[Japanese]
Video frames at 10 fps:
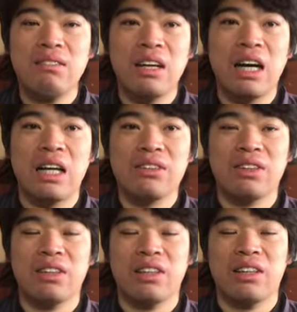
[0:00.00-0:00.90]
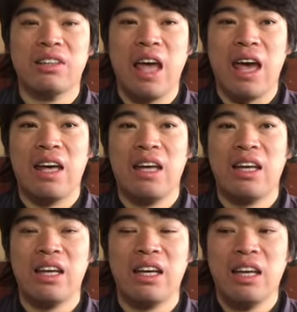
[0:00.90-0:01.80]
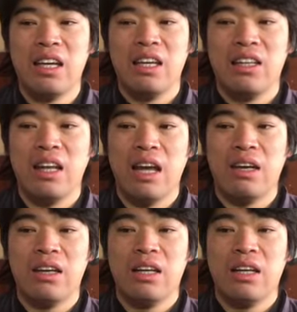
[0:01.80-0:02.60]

あ、あとね、ね、